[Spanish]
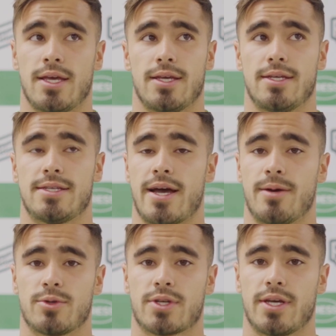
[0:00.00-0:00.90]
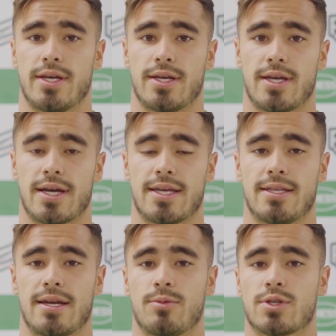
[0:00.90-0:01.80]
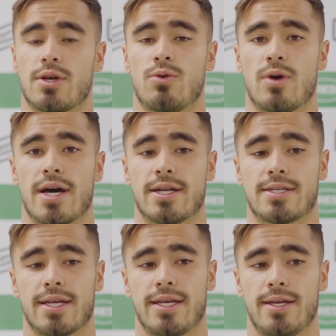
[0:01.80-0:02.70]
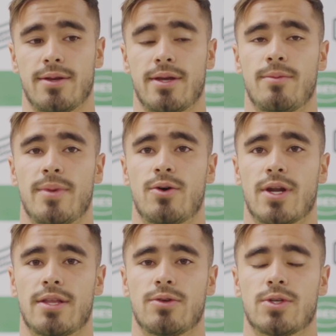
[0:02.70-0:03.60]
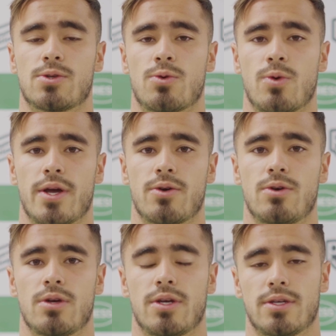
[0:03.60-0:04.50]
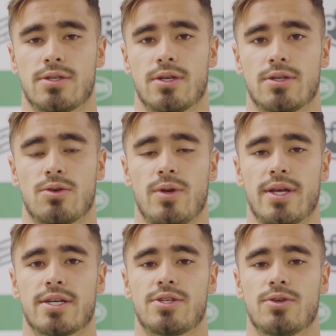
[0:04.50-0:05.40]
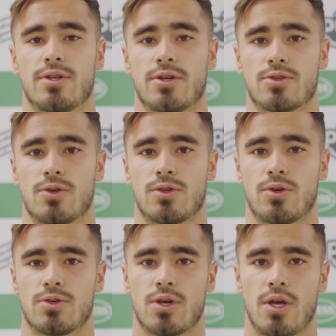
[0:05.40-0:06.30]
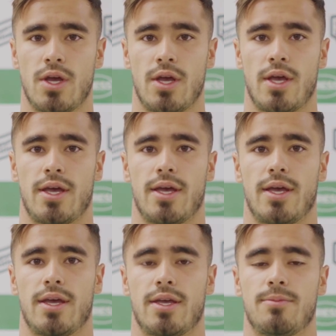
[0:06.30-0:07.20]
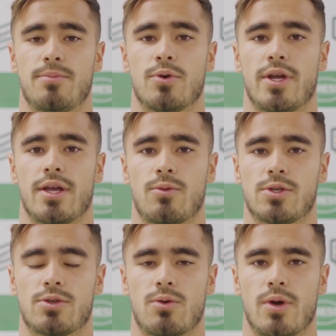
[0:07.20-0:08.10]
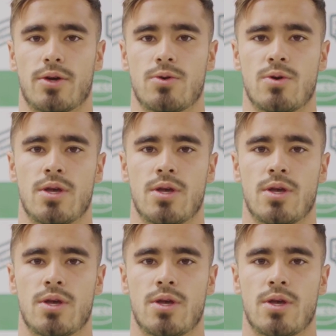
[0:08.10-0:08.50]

Y sabemos que, aquí tenemos que jugar, seguir mejorando nuestro juego, es, obligación de nosotros eh, imponer nuestro juego